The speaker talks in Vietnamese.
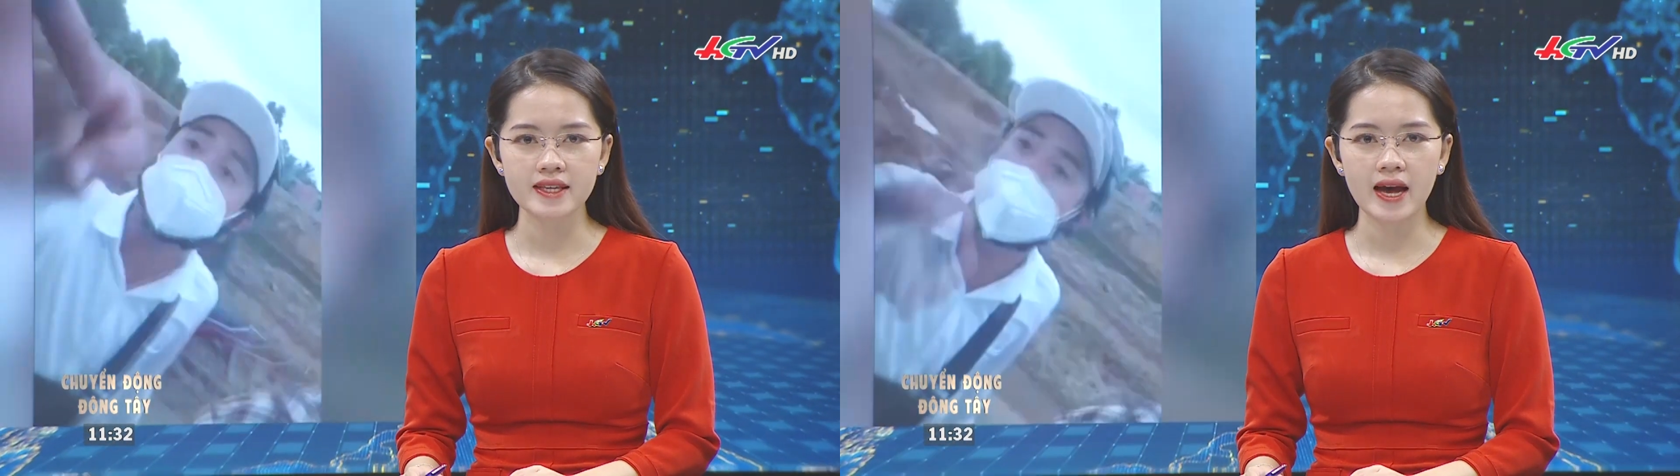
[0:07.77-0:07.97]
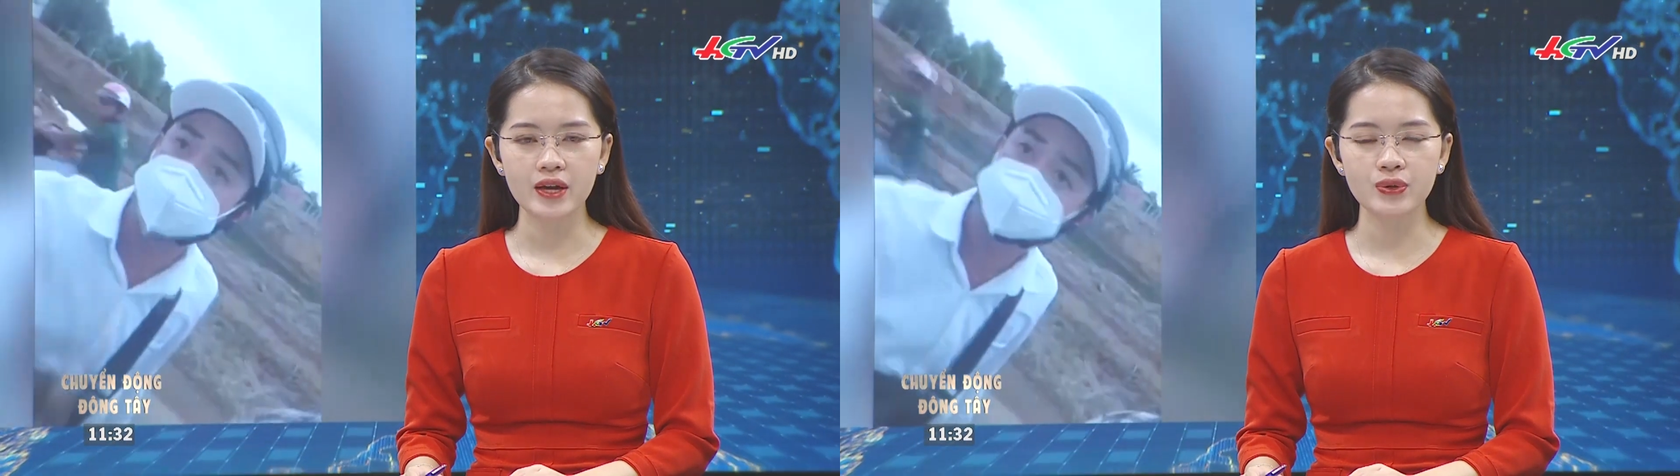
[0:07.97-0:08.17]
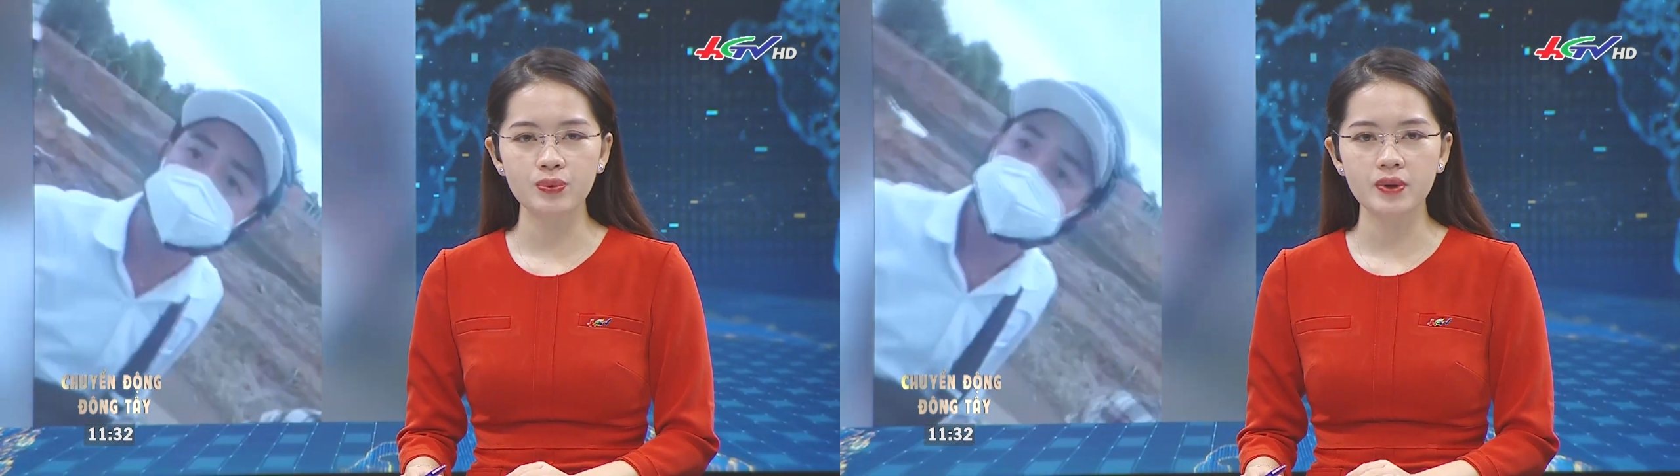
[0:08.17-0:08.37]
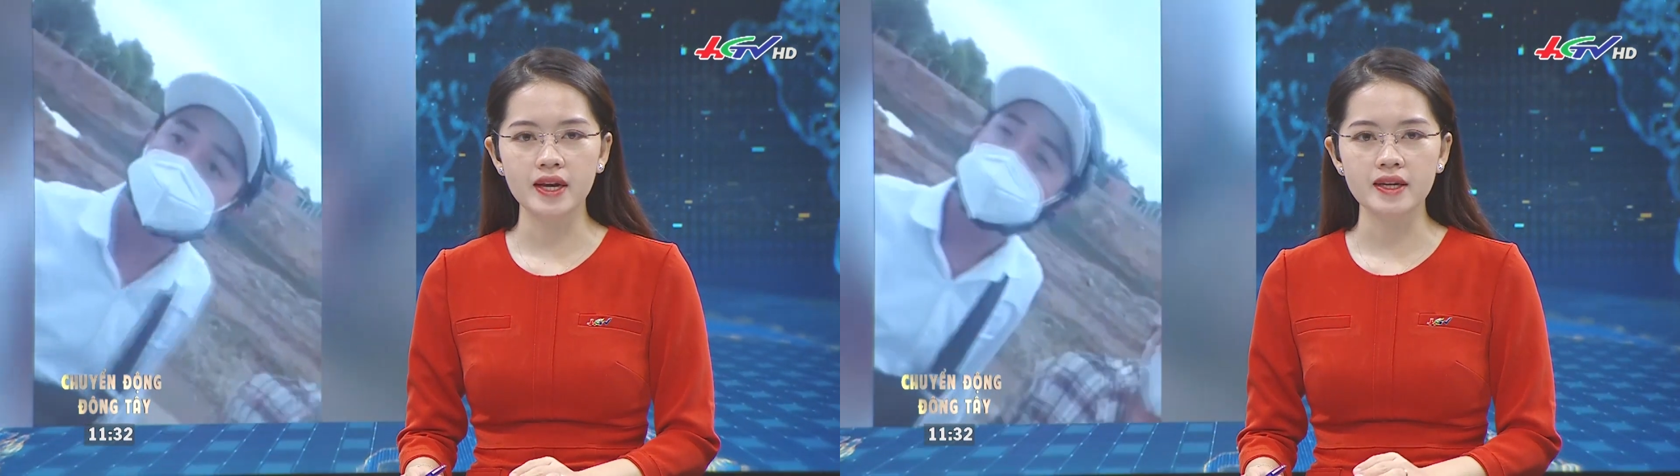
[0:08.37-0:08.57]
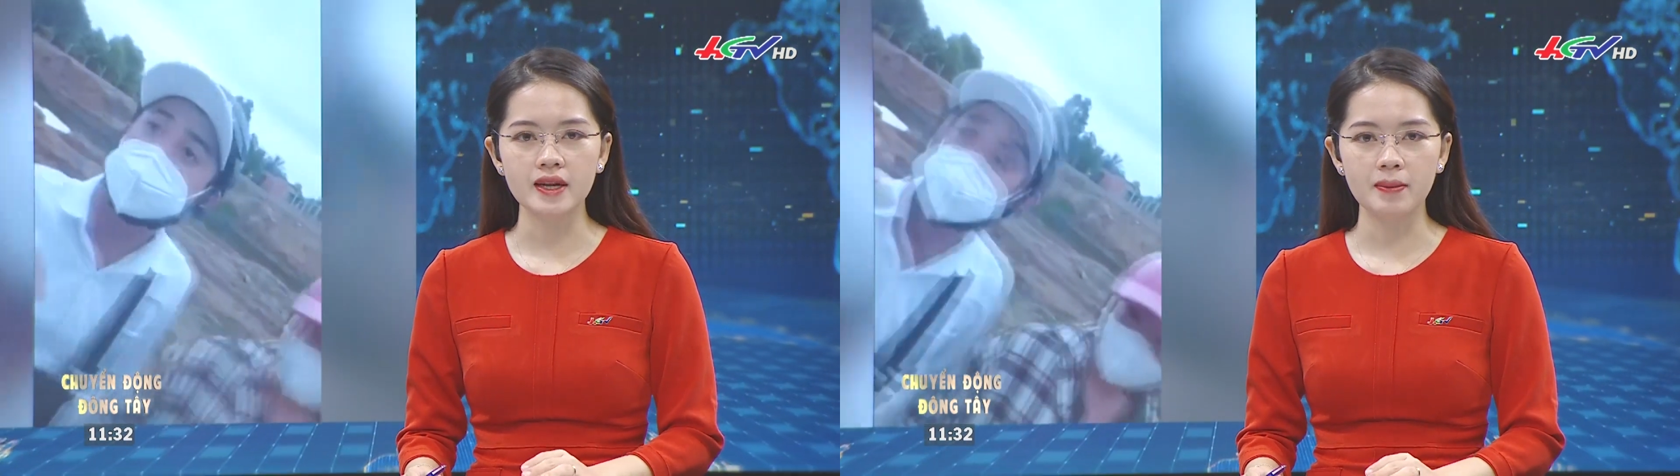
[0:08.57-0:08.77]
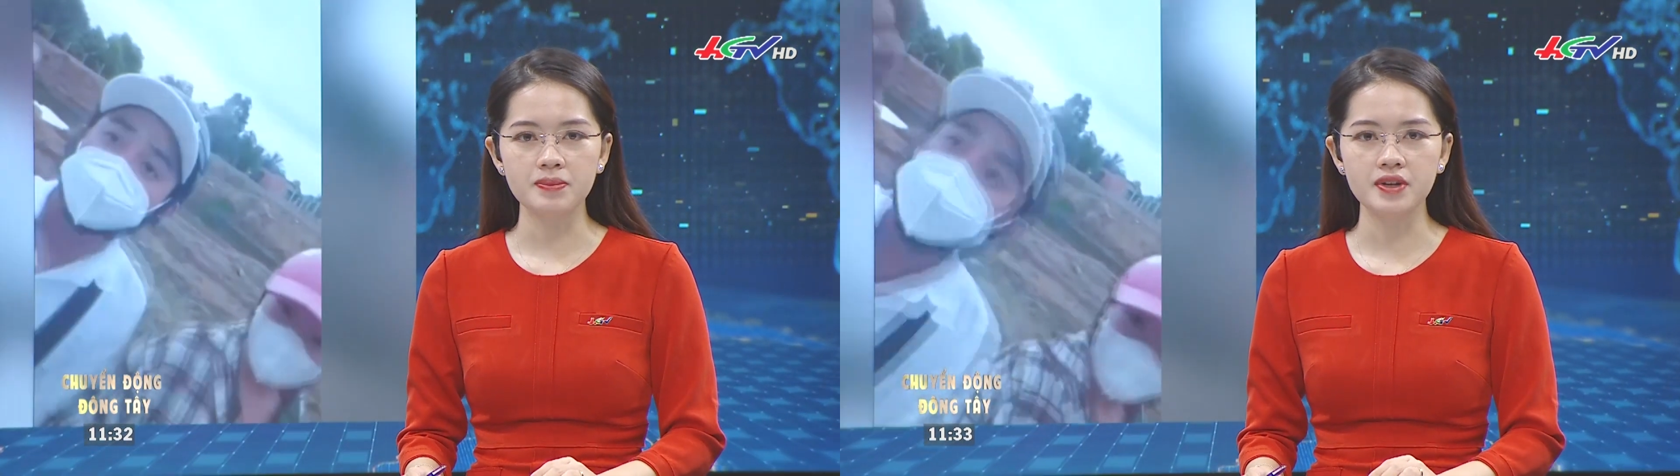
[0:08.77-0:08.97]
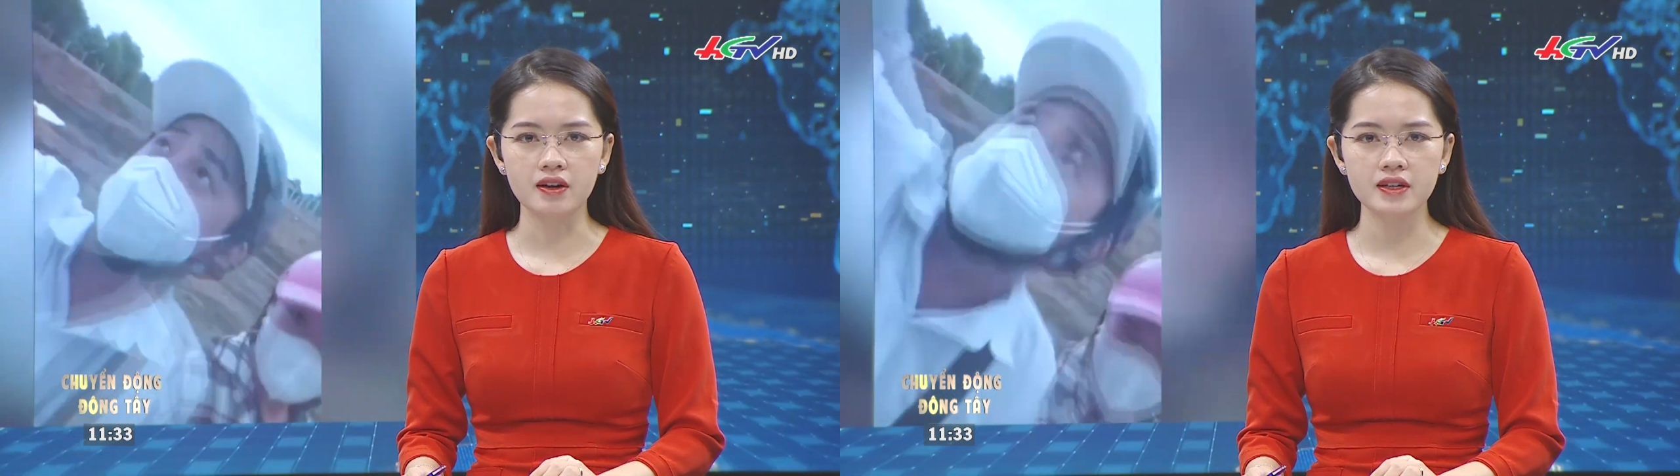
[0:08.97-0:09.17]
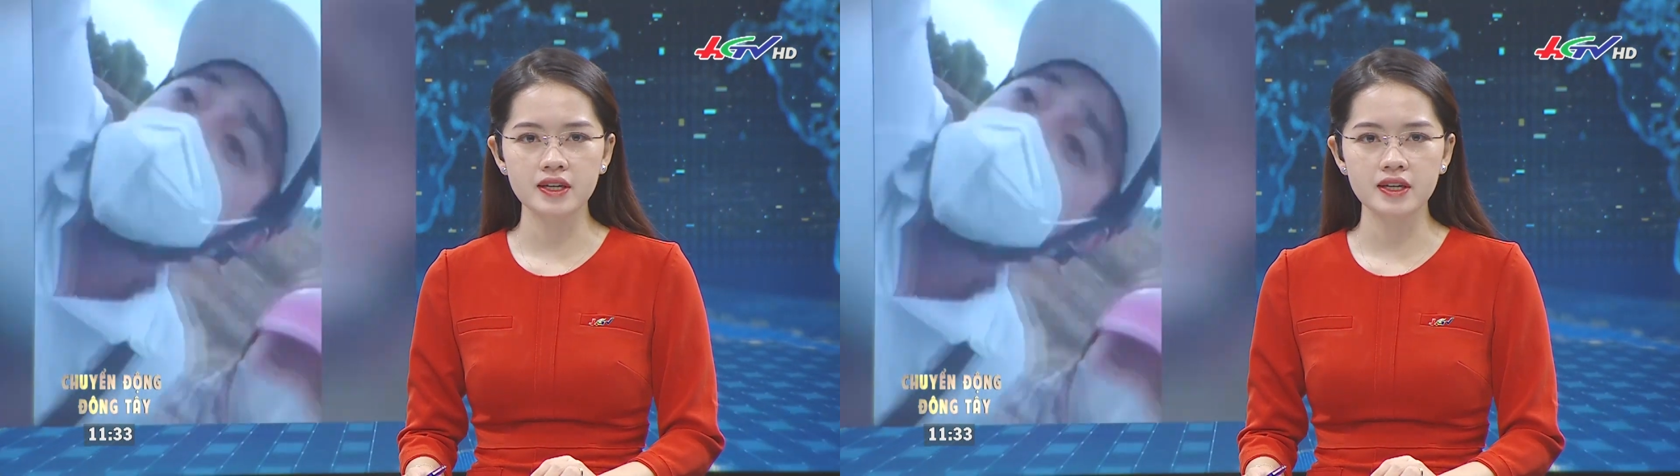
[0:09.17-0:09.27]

dùng gạch đập dở kính